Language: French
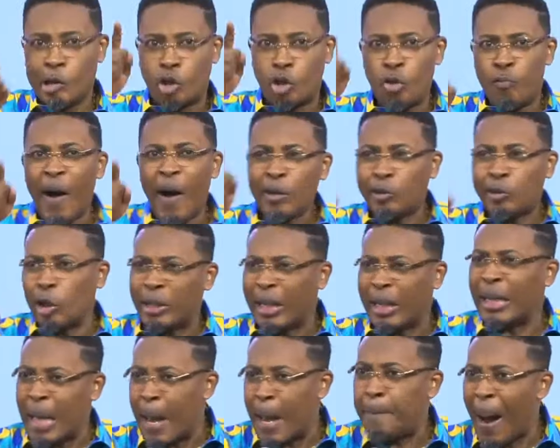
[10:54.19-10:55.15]
Souvent, tu
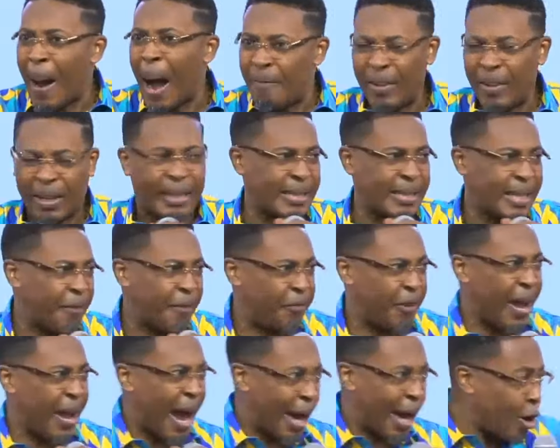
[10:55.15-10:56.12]
te débats avec tes
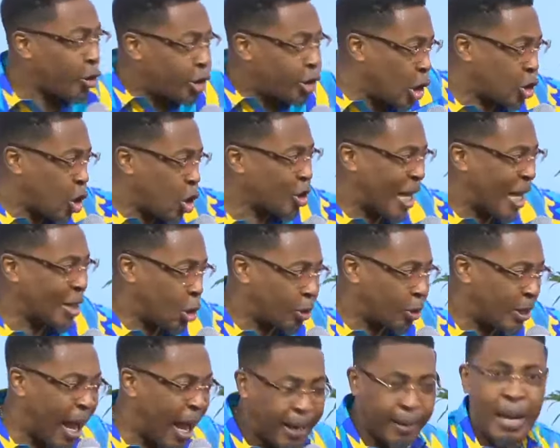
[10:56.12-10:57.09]
affaires, alors que ce sont ces
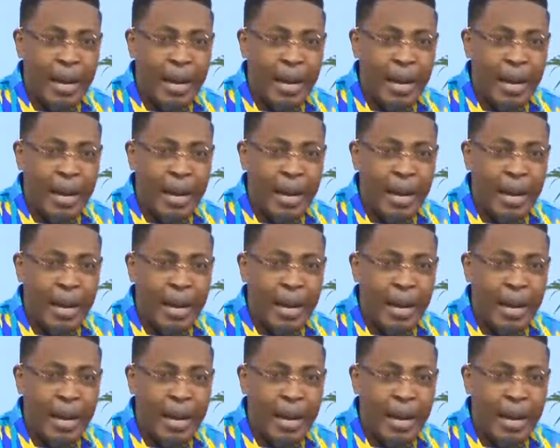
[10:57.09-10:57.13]
hôtels